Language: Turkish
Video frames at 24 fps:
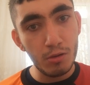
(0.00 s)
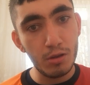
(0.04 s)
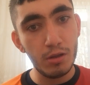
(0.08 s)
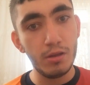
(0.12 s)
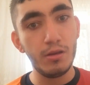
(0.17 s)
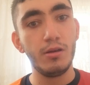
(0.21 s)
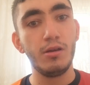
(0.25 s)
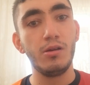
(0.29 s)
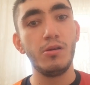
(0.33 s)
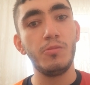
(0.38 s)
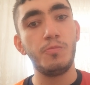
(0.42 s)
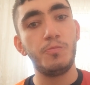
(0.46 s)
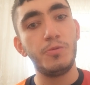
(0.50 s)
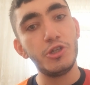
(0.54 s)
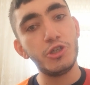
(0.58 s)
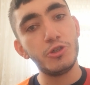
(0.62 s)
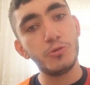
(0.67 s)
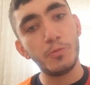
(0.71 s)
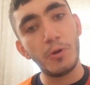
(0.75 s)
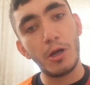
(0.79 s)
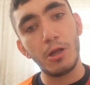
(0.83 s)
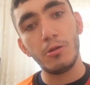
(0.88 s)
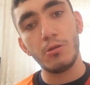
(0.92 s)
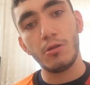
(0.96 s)
e,
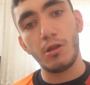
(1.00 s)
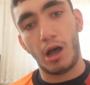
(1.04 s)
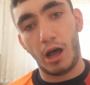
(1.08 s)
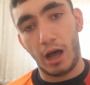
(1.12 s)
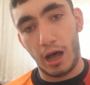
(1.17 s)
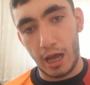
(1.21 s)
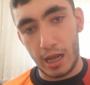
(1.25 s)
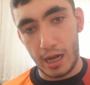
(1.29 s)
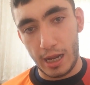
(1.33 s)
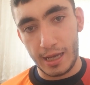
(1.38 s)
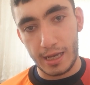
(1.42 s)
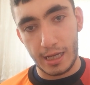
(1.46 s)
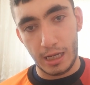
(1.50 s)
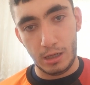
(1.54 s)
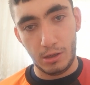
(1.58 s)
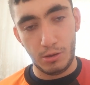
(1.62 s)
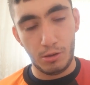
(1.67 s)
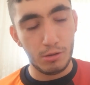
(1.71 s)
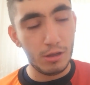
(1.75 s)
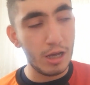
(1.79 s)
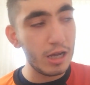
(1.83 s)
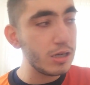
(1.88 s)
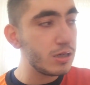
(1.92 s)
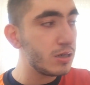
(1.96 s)
pişman hale
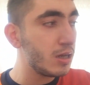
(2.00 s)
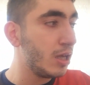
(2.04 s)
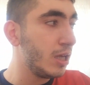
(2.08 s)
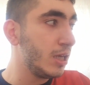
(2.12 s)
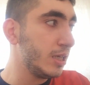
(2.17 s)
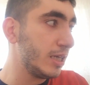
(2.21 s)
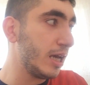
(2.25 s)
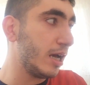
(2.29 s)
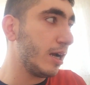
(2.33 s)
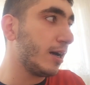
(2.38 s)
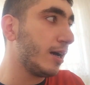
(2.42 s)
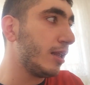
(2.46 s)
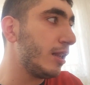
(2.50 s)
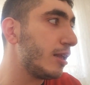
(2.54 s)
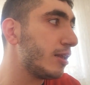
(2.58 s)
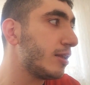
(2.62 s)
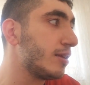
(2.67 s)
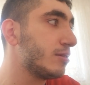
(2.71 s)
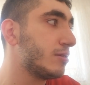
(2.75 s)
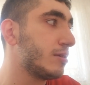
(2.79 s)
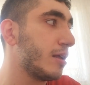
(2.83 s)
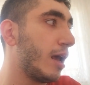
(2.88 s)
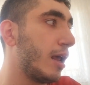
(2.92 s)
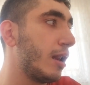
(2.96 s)
geliyorlar. Ya
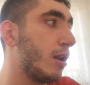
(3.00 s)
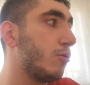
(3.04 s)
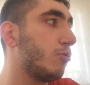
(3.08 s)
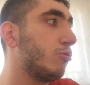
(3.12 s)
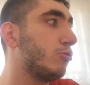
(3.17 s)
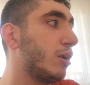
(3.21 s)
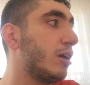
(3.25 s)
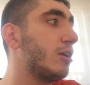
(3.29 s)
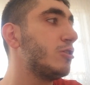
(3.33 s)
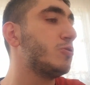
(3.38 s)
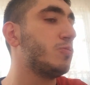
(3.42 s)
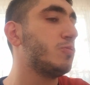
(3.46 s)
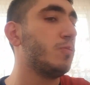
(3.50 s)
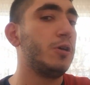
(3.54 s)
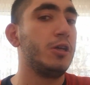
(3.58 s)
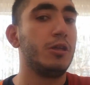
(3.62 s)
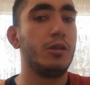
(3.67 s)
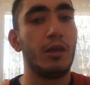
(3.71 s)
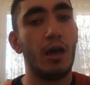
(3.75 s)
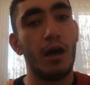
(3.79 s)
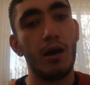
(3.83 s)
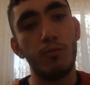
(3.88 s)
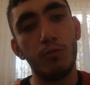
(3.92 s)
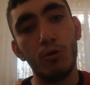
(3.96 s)
Galatasaray'la uğraşmayın
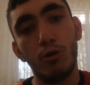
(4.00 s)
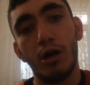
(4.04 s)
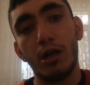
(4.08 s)
ya bu